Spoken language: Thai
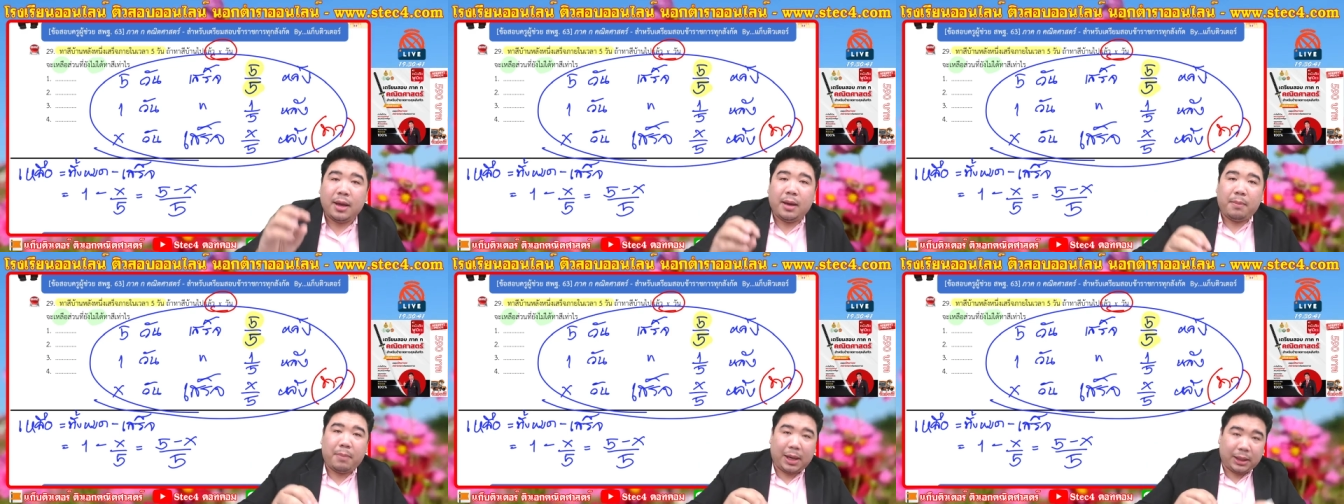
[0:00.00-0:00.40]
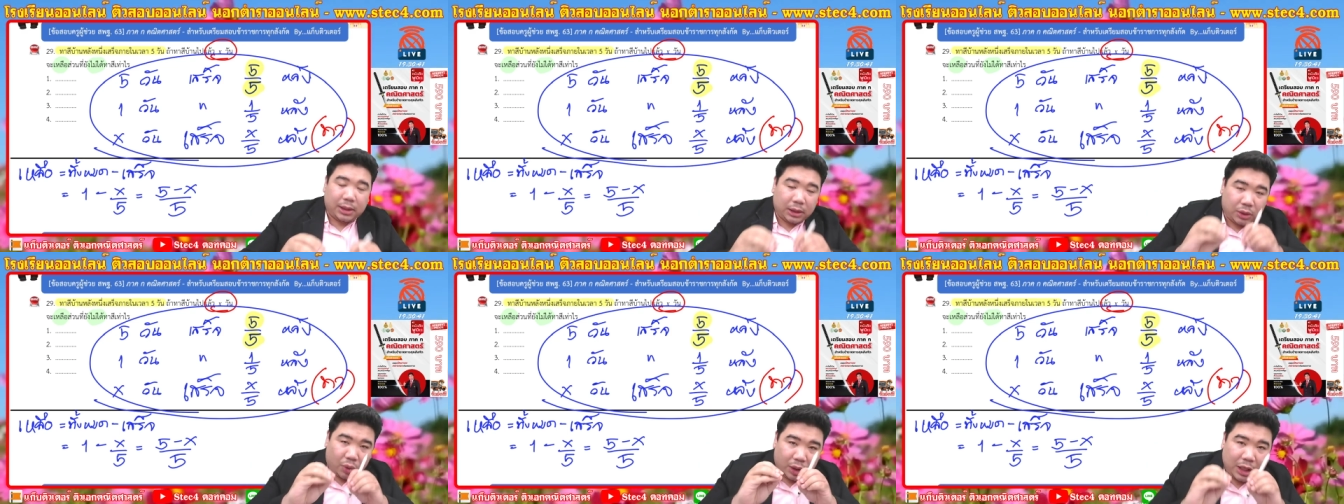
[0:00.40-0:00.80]
มันคื
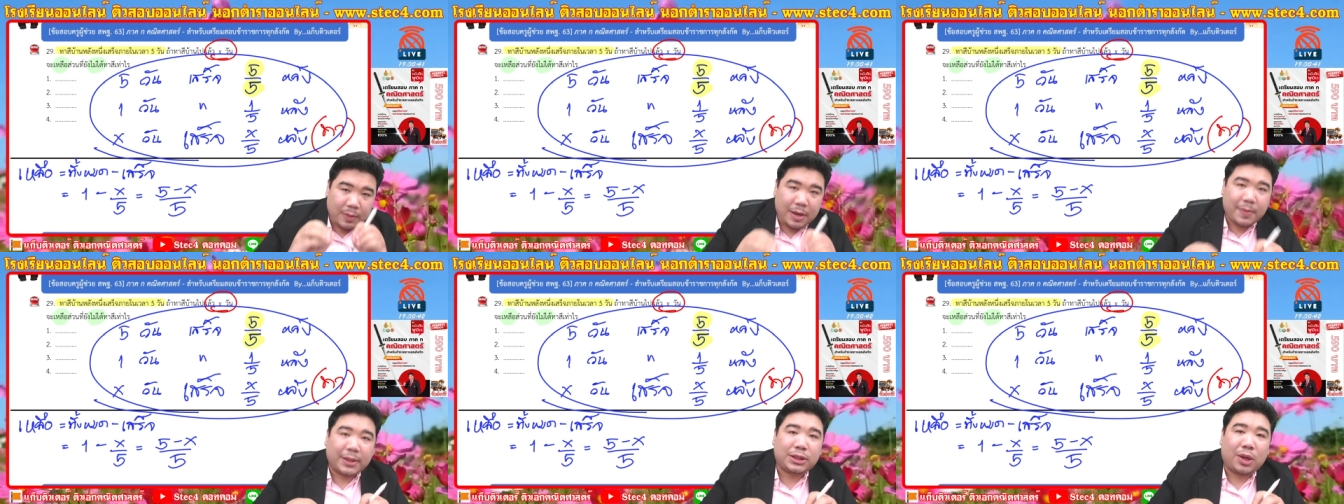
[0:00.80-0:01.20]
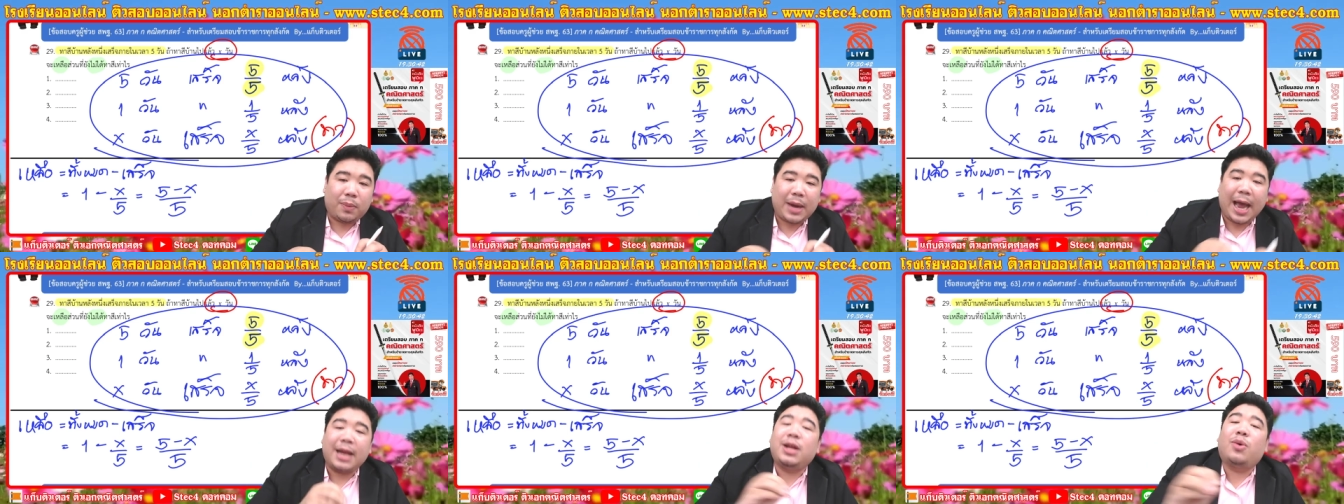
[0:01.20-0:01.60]
อคนที่มีประสบ
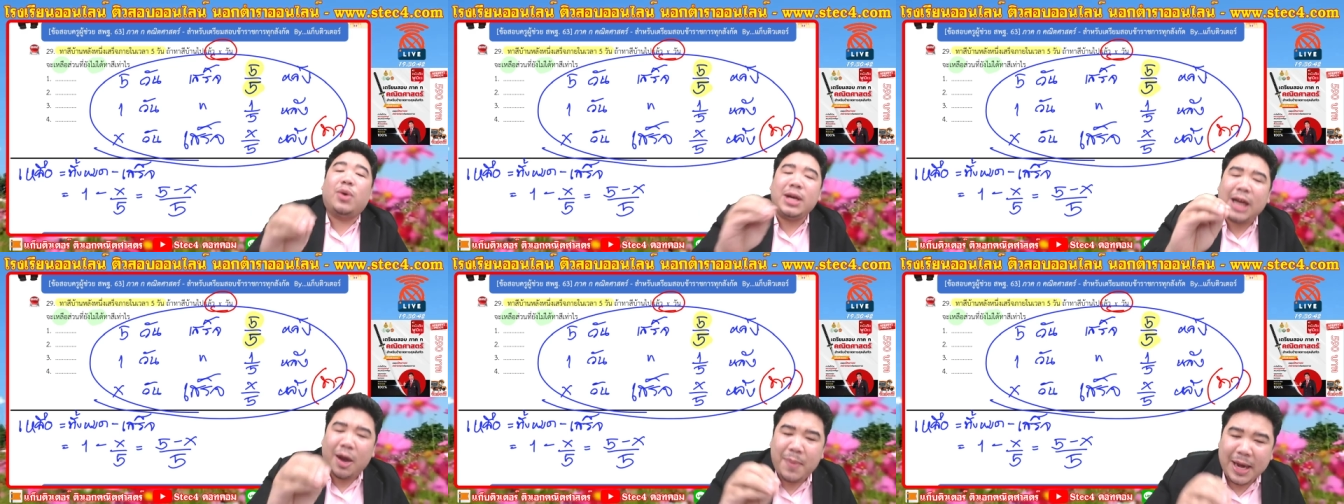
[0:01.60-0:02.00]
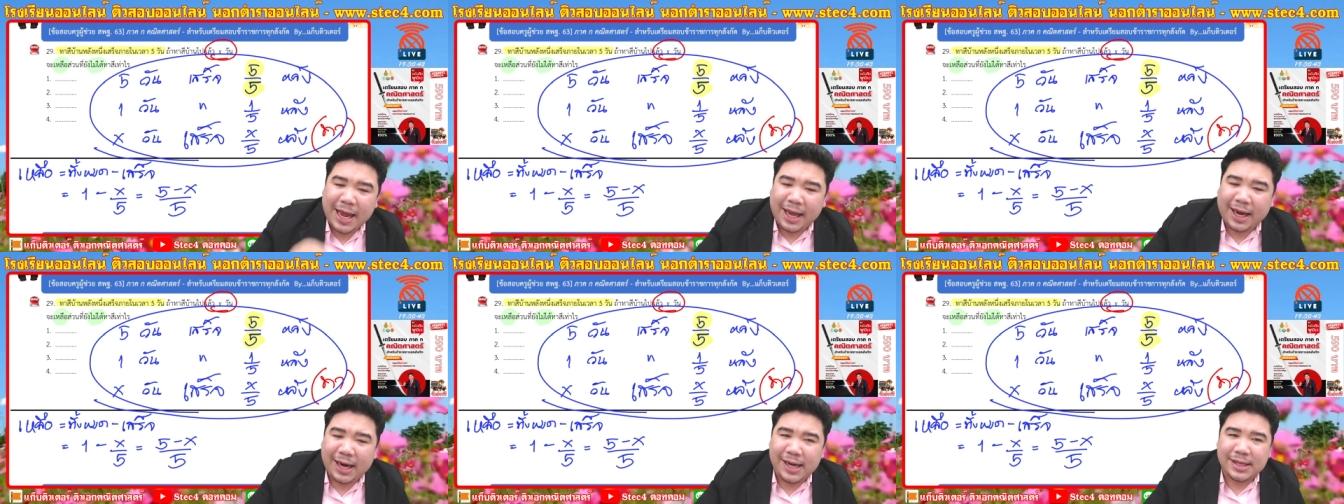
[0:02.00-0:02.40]
การณ์ในคนที่เขาเป็นเอ
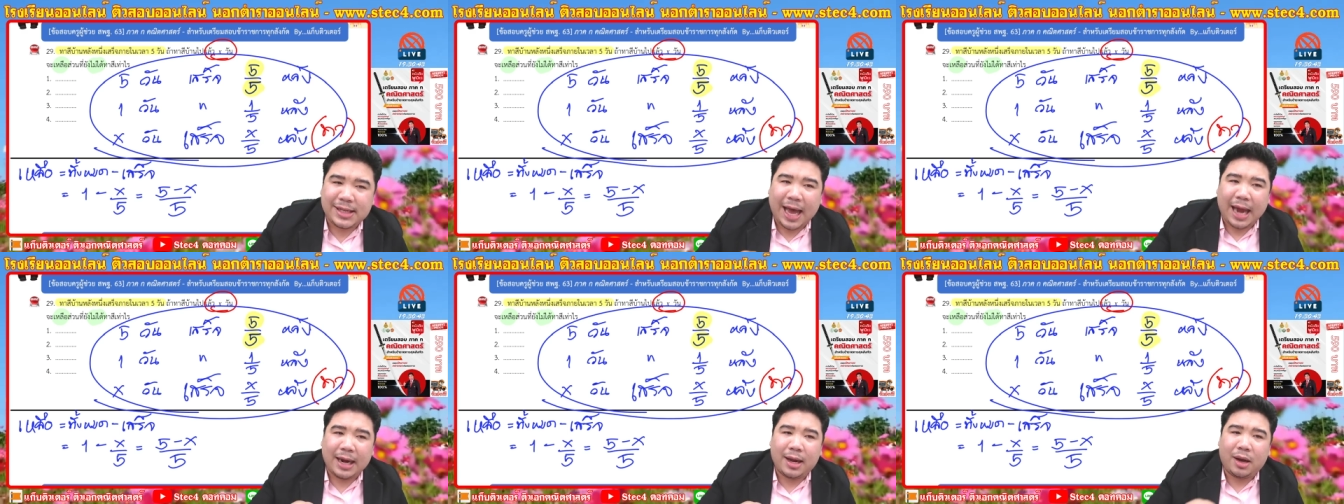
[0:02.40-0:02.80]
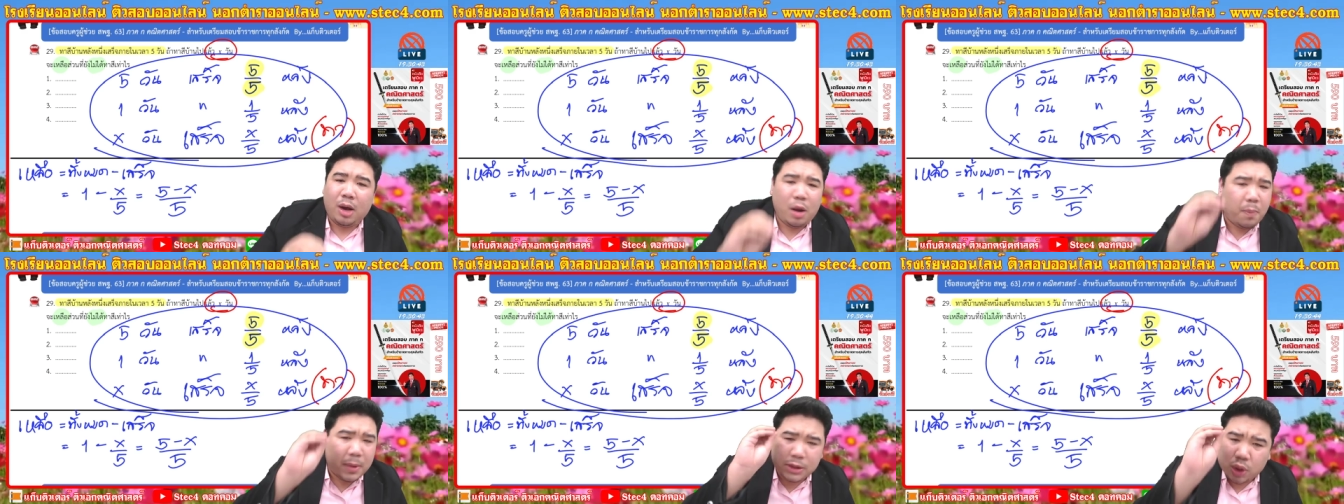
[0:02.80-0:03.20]
กคณิตศาสตร์เนี่ยเขา
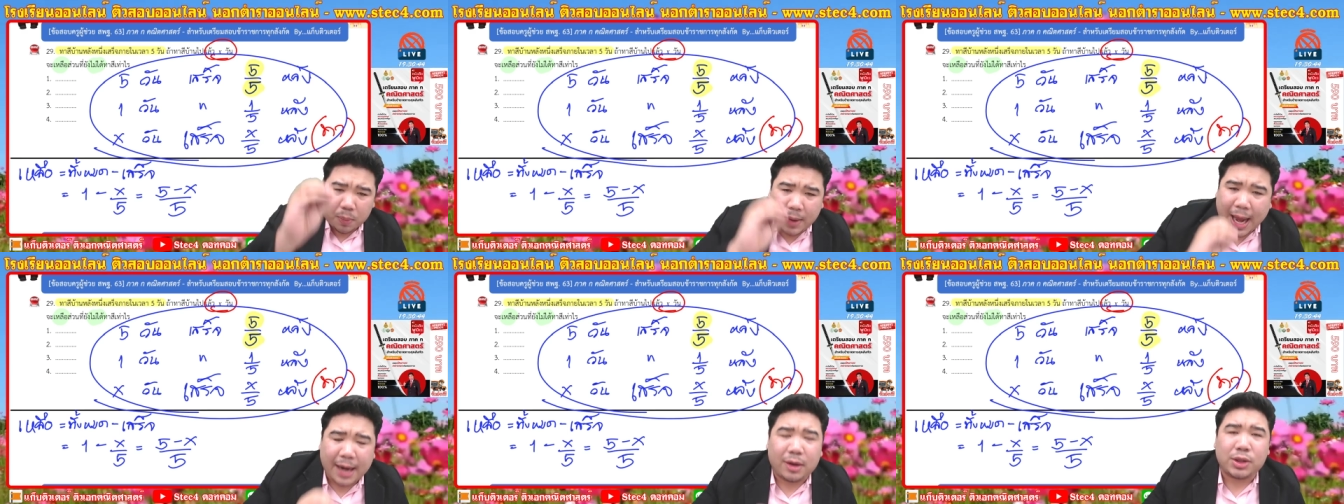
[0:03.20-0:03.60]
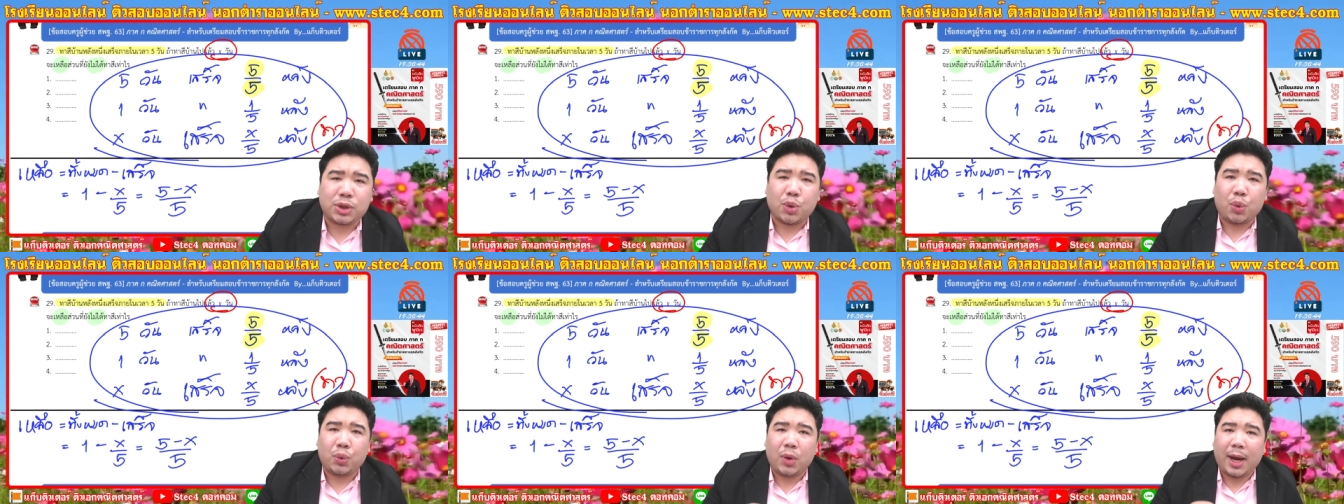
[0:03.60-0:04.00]
ประสบการณ์ก็
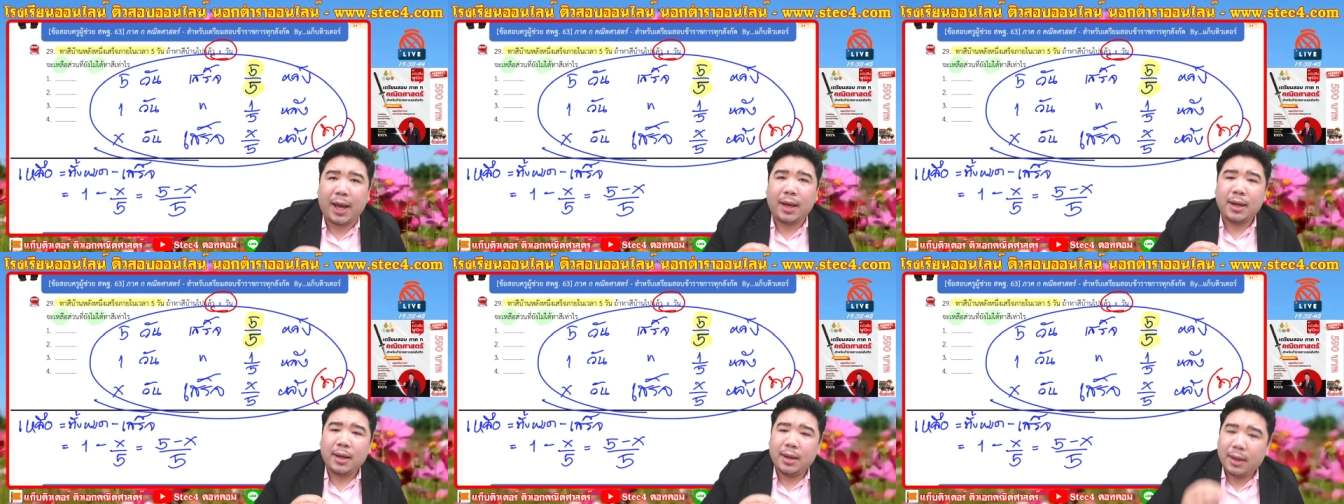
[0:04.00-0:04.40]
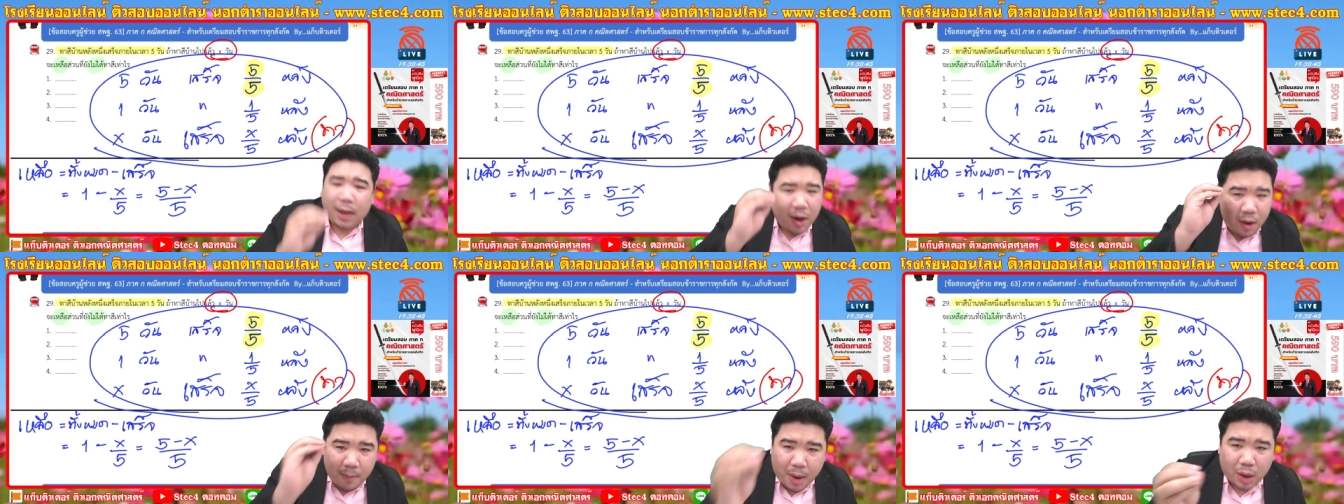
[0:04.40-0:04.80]
สูงอยู่แล้ว เขา
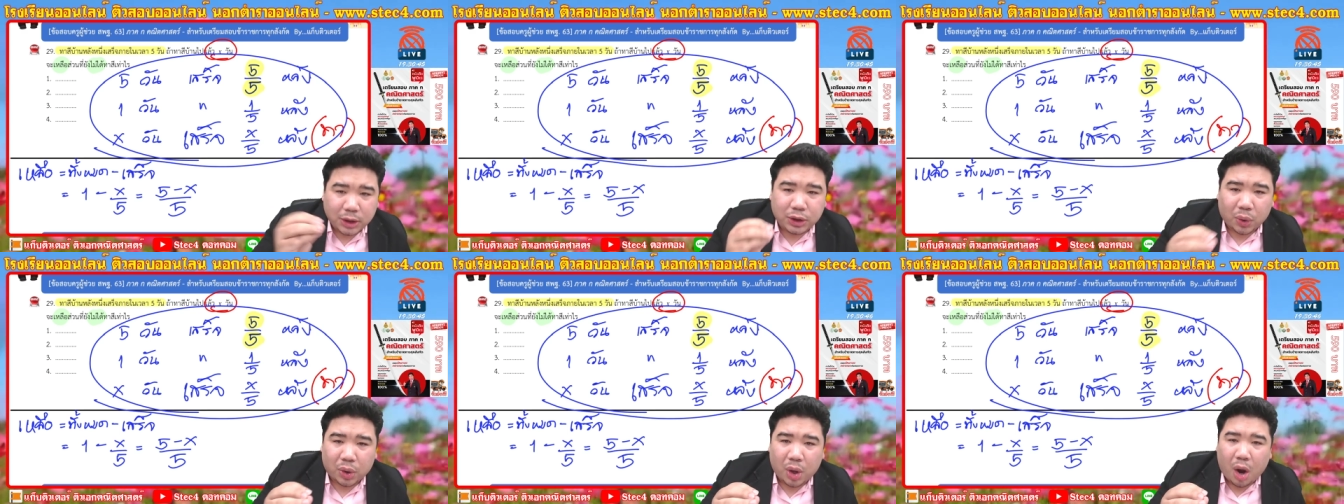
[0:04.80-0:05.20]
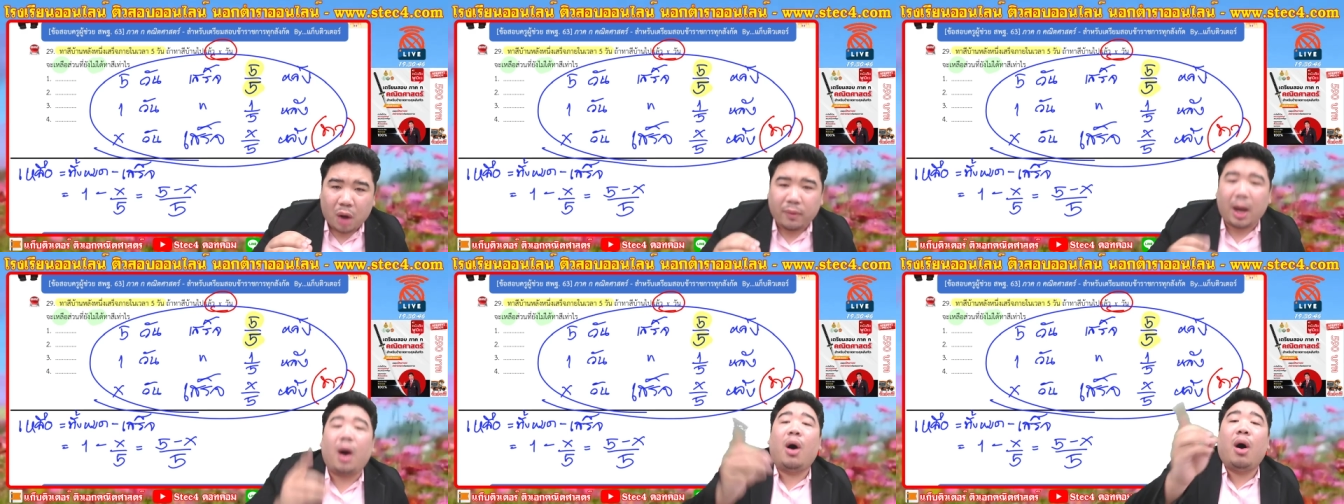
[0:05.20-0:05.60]
ก็มองโจทย์ออก
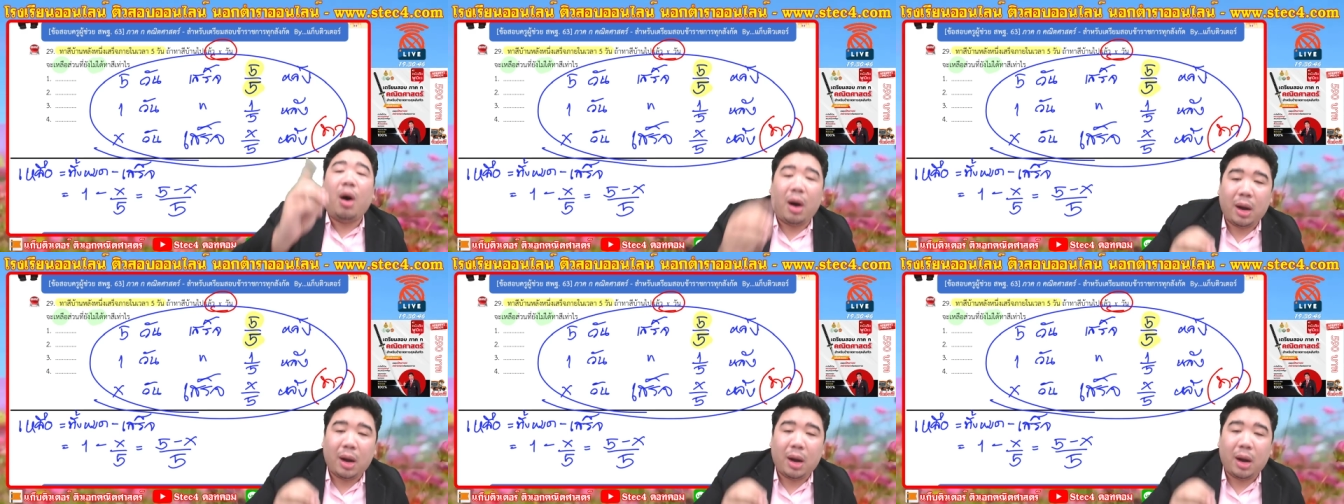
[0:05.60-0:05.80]
ว่าอ๋อ